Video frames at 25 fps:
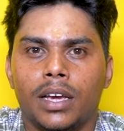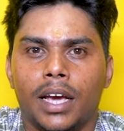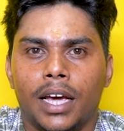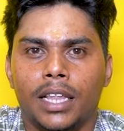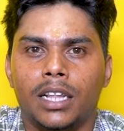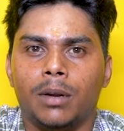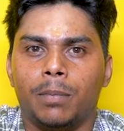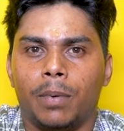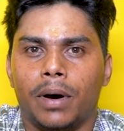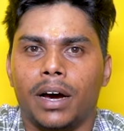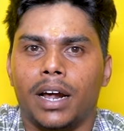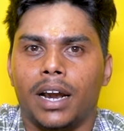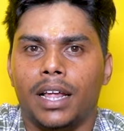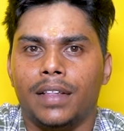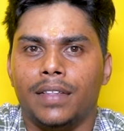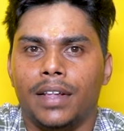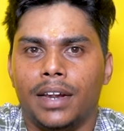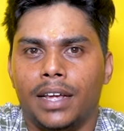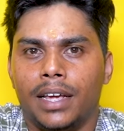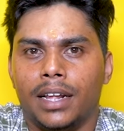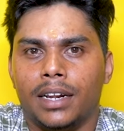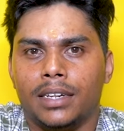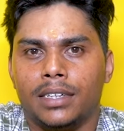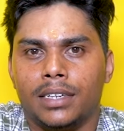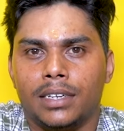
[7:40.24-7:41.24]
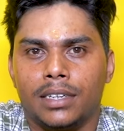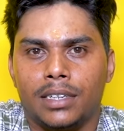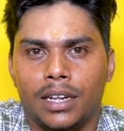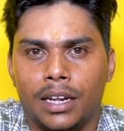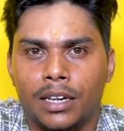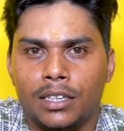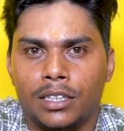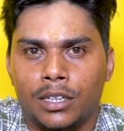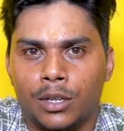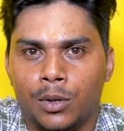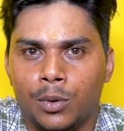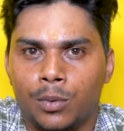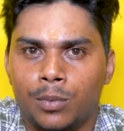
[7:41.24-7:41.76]
எதிர்பார்க்கலாம்னு நினைக்கிறேன் சார்
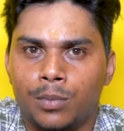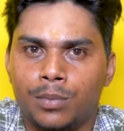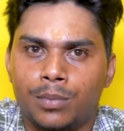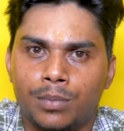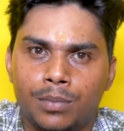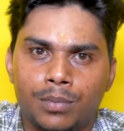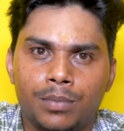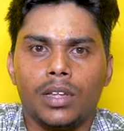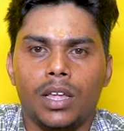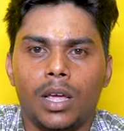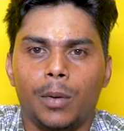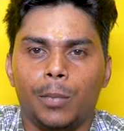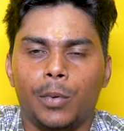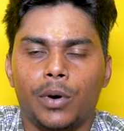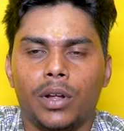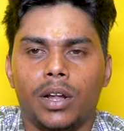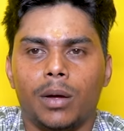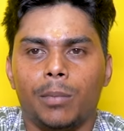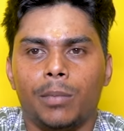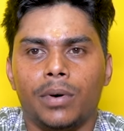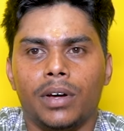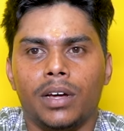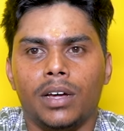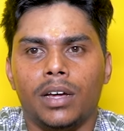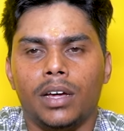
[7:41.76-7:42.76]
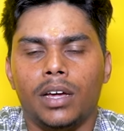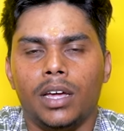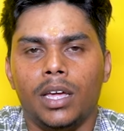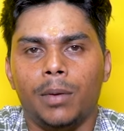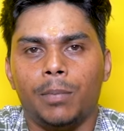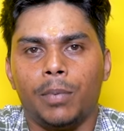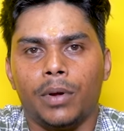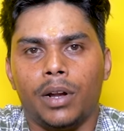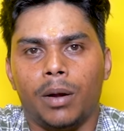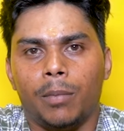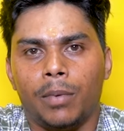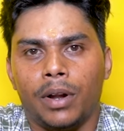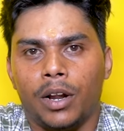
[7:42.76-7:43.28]
சேல்ஸ் இன்னும் இப்போ நம்ம
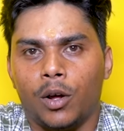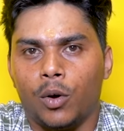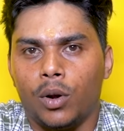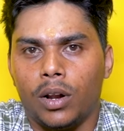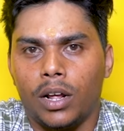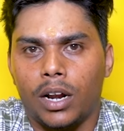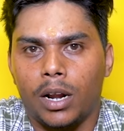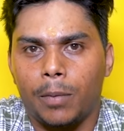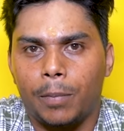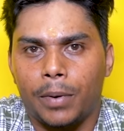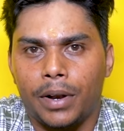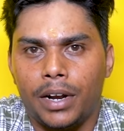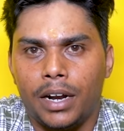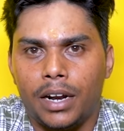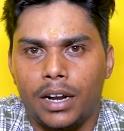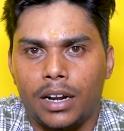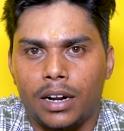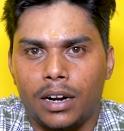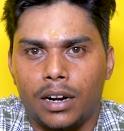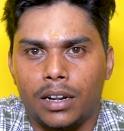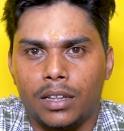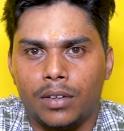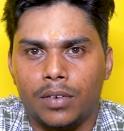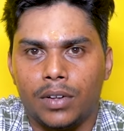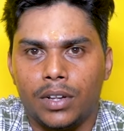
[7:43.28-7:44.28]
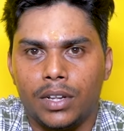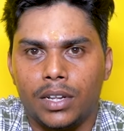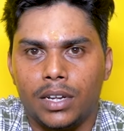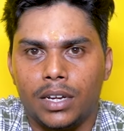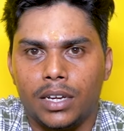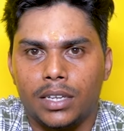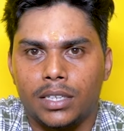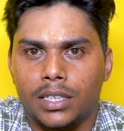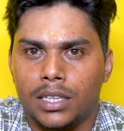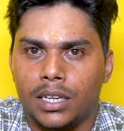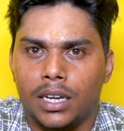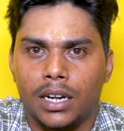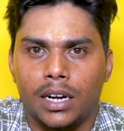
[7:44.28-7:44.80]
இப்போ நம்ம ரெகுலராக பண்ணிகிட்டு இருக்கிறது வந்து
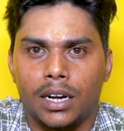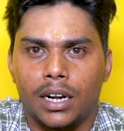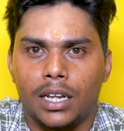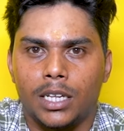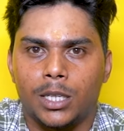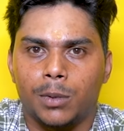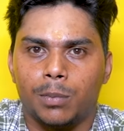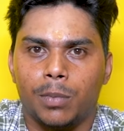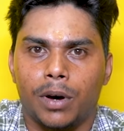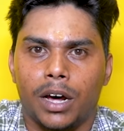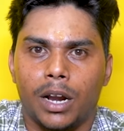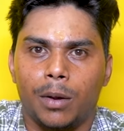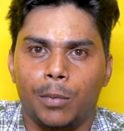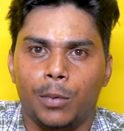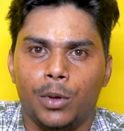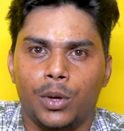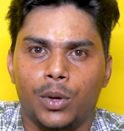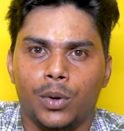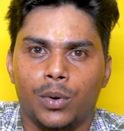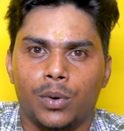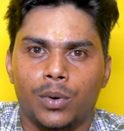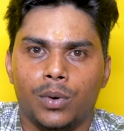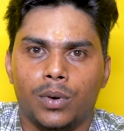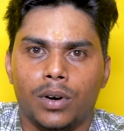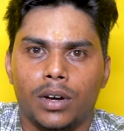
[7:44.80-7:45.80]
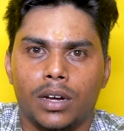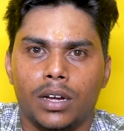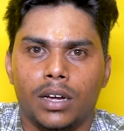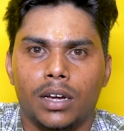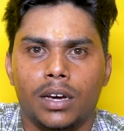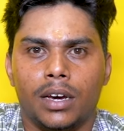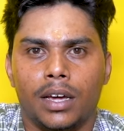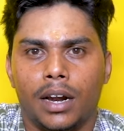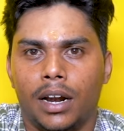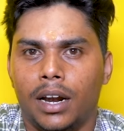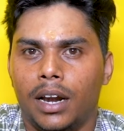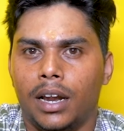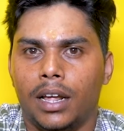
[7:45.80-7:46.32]
சிக்கன் ரைஸ் பார்பிக்யூ
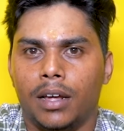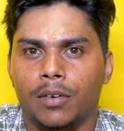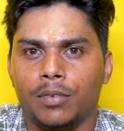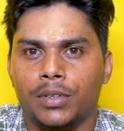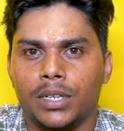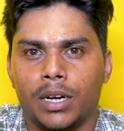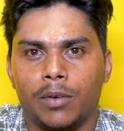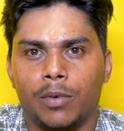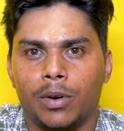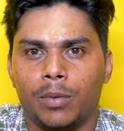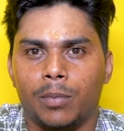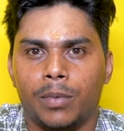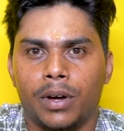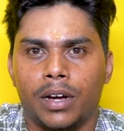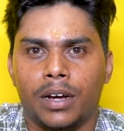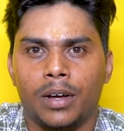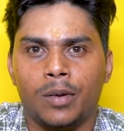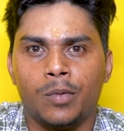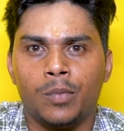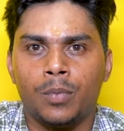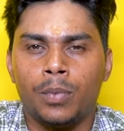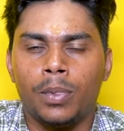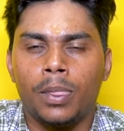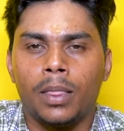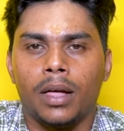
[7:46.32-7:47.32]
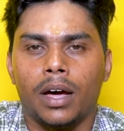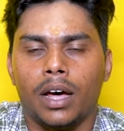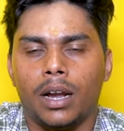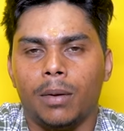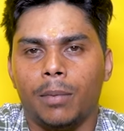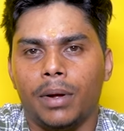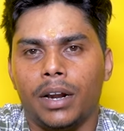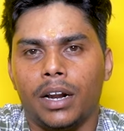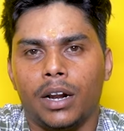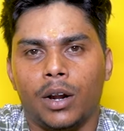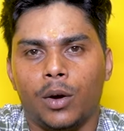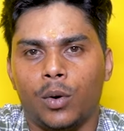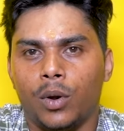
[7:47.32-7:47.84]
கிரில்லு ஷவர்மா அந்த
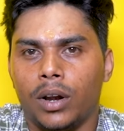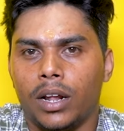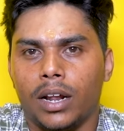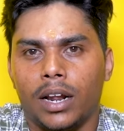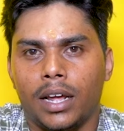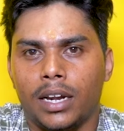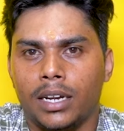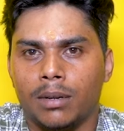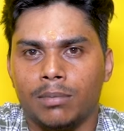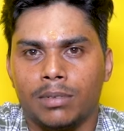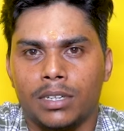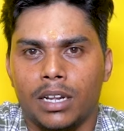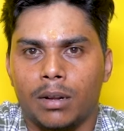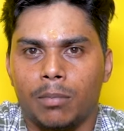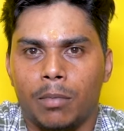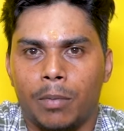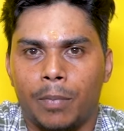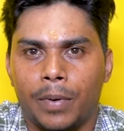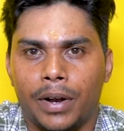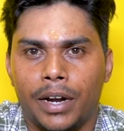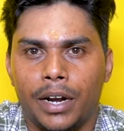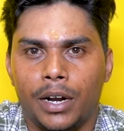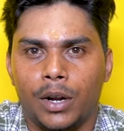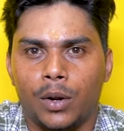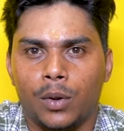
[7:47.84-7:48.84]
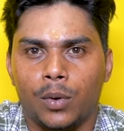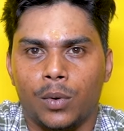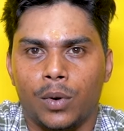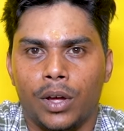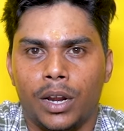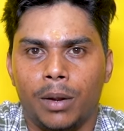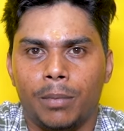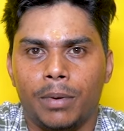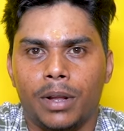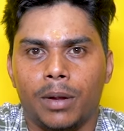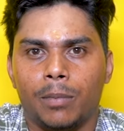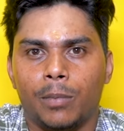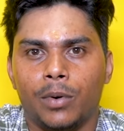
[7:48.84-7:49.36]
மாதிரி ரெகுலர் ஐட்டம்ஸ் தான் நம்ம பண்ணிகிட்ருக்கோம்
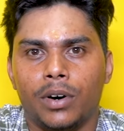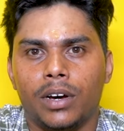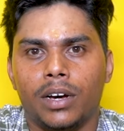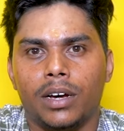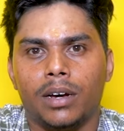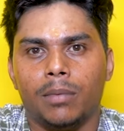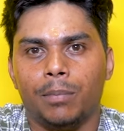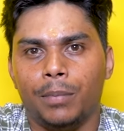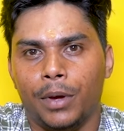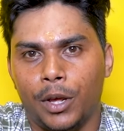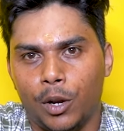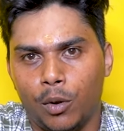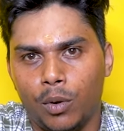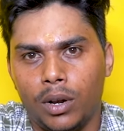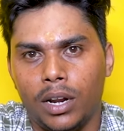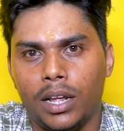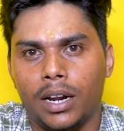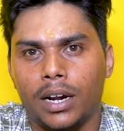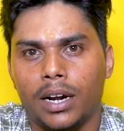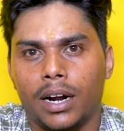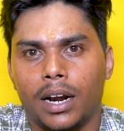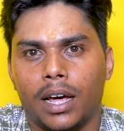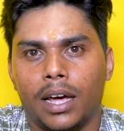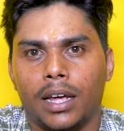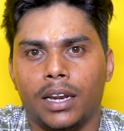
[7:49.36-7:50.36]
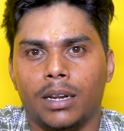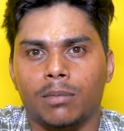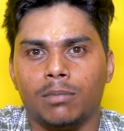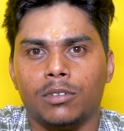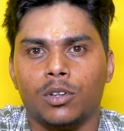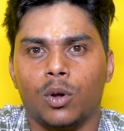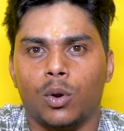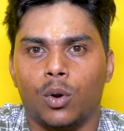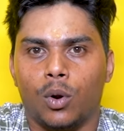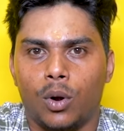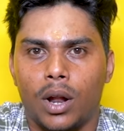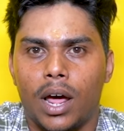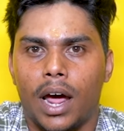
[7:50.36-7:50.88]
இனிமேல் நம்ம மெனுவில் இருக்கிற ஐட்டம்ஸ்
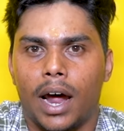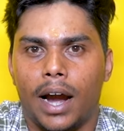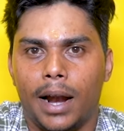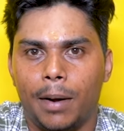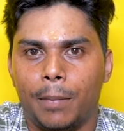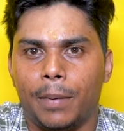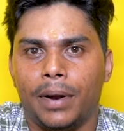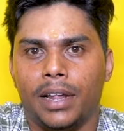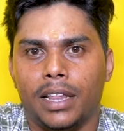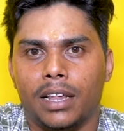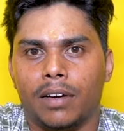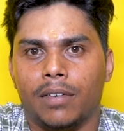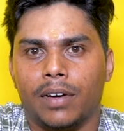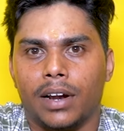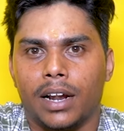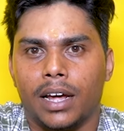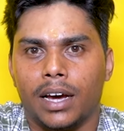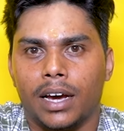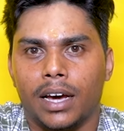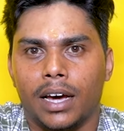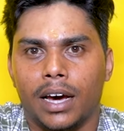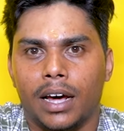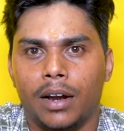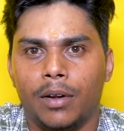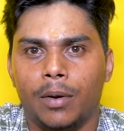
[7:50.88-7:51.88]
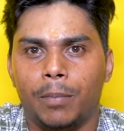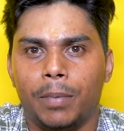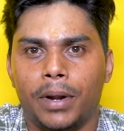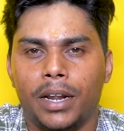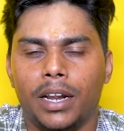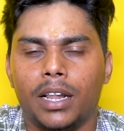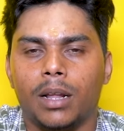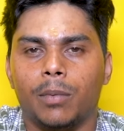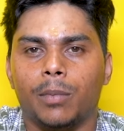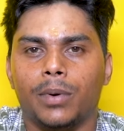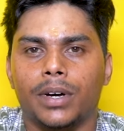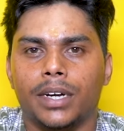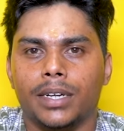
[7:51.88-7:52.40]
ஒன்று ஆட் பண்ணி தான் வராங்க அது
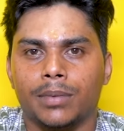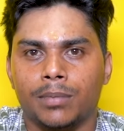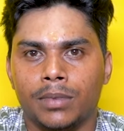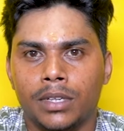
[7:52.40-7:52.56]
எப்படின்னா நம்ம